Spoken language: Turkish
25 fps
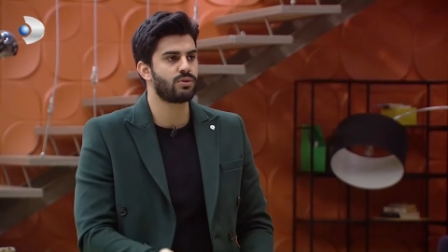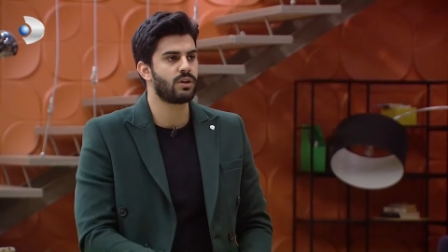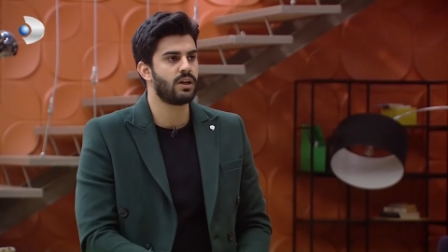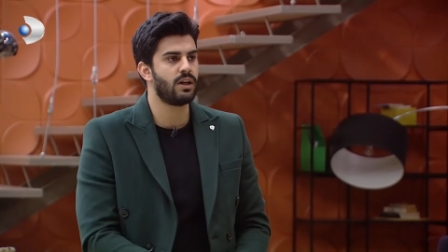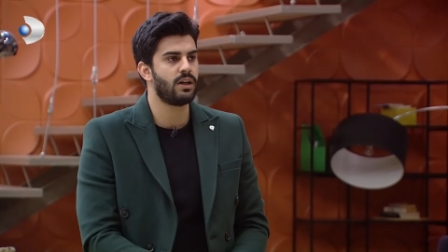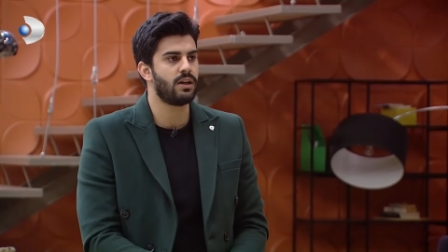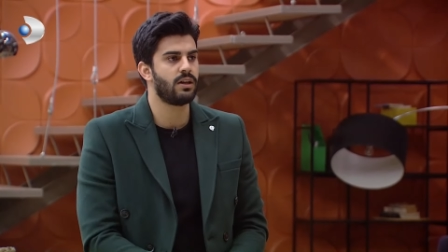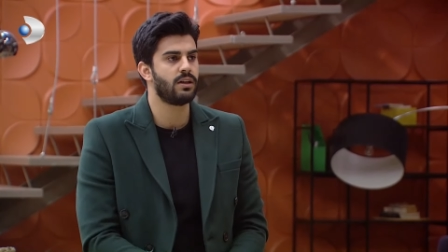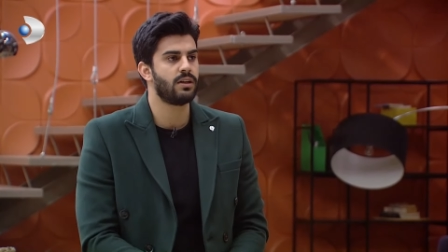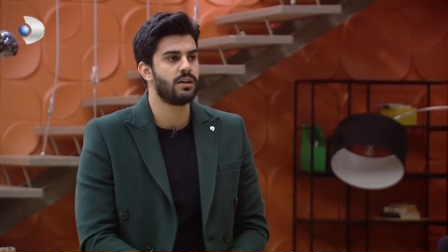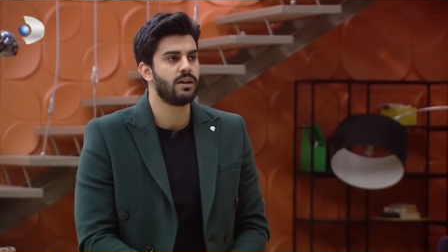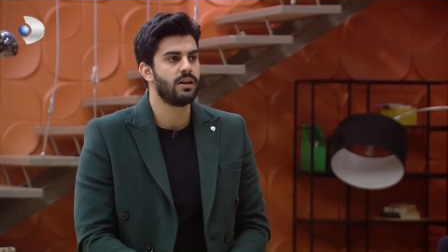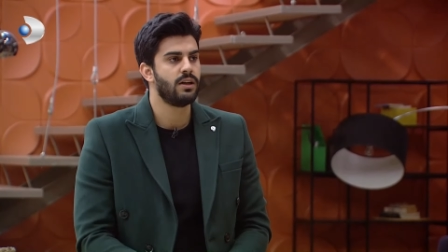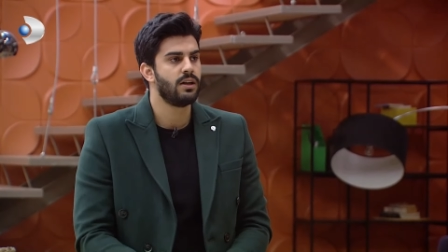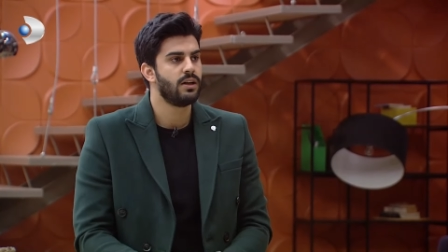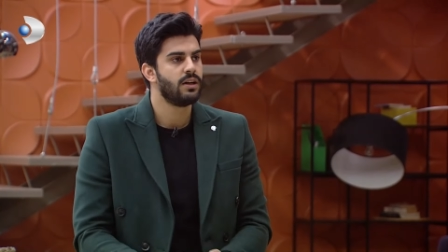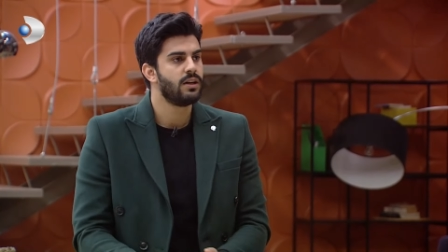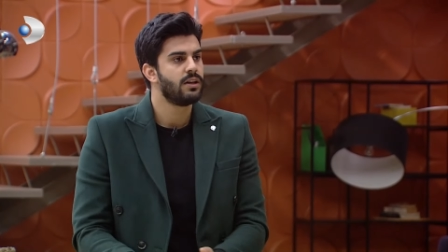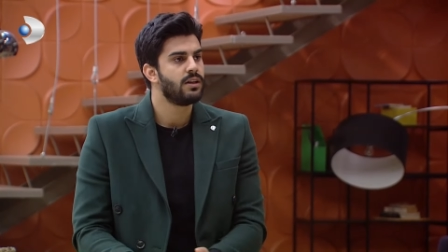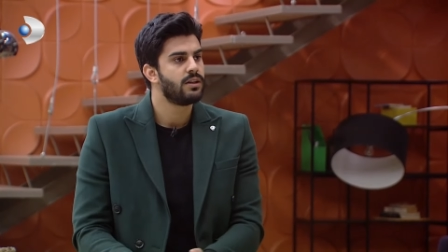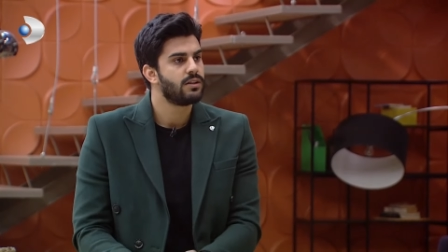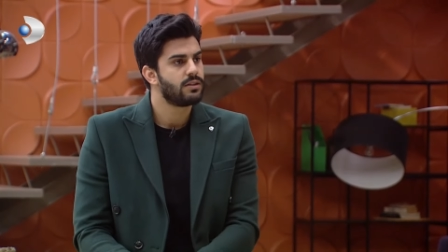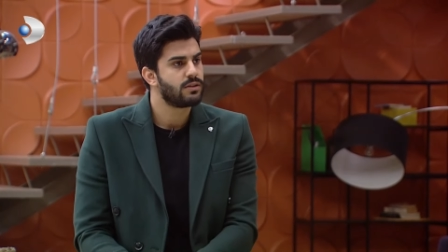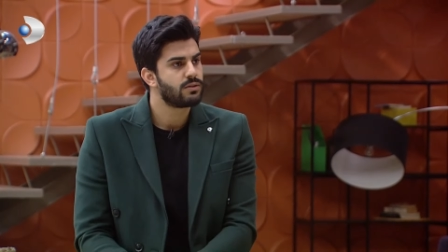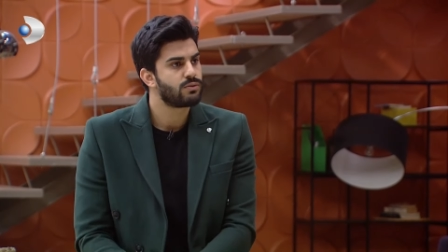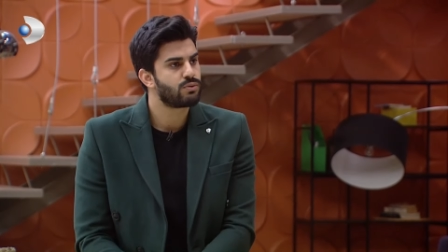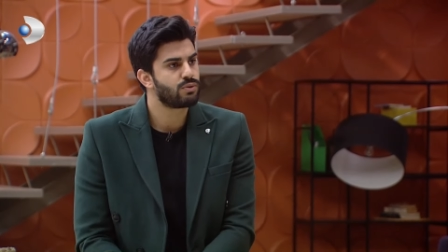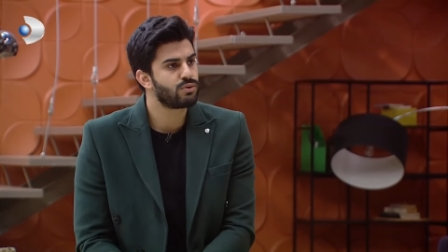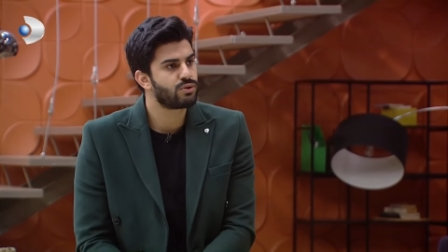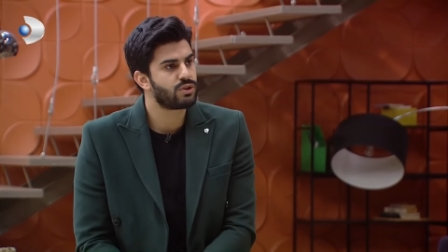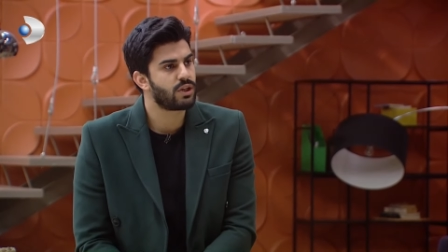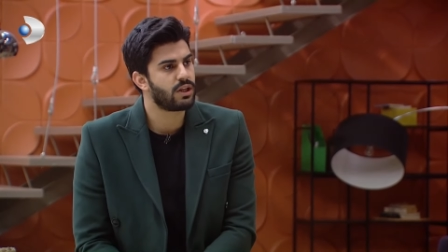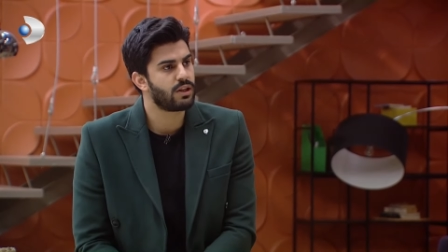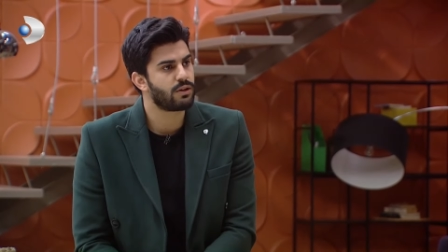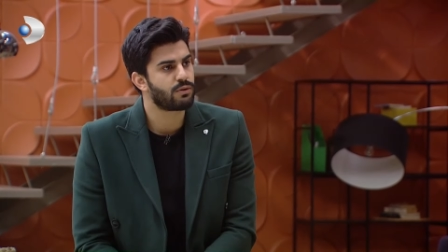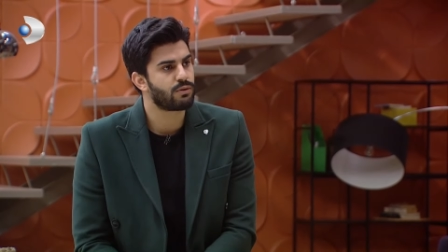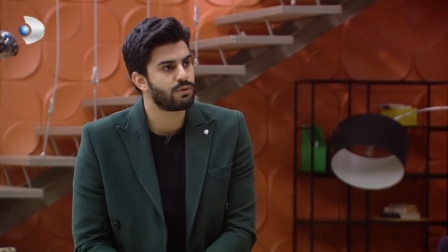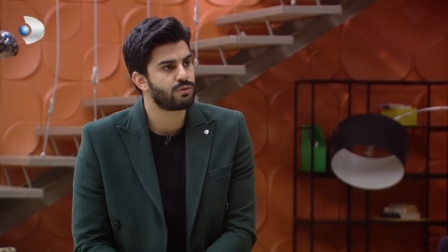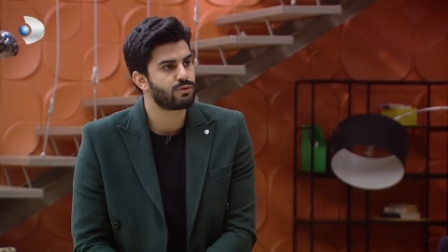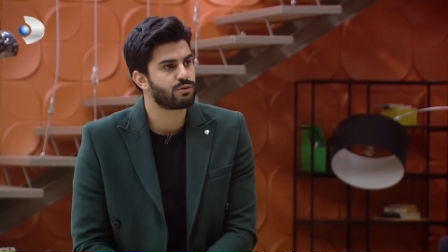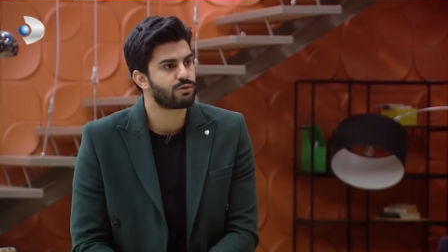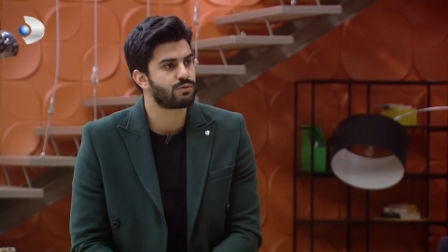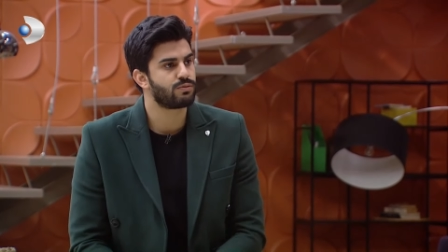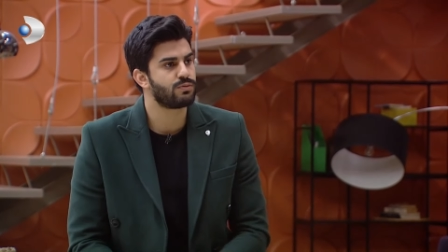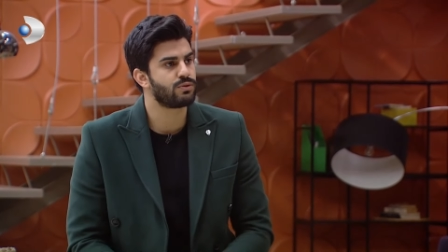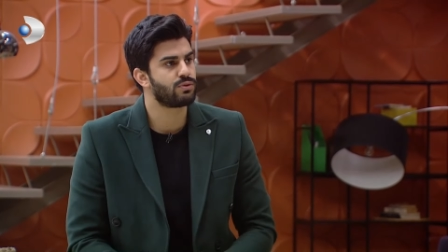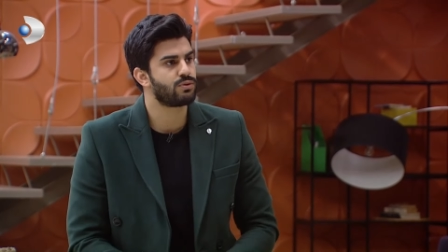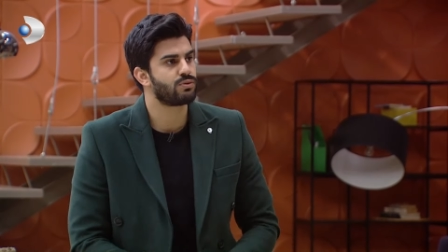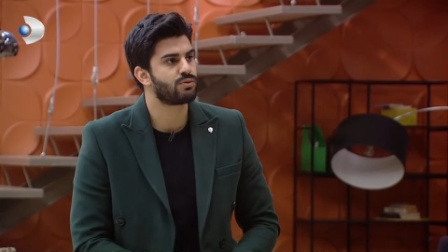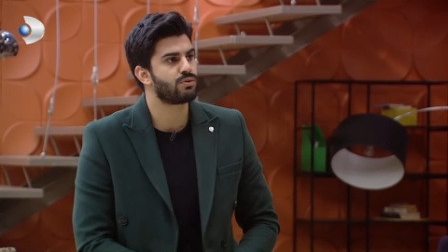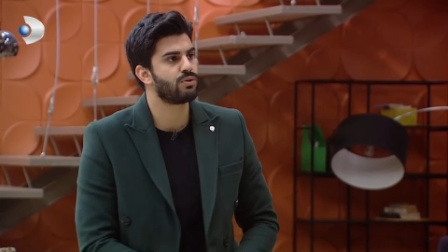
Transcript: Ha Tuğçe ile konuşmuş.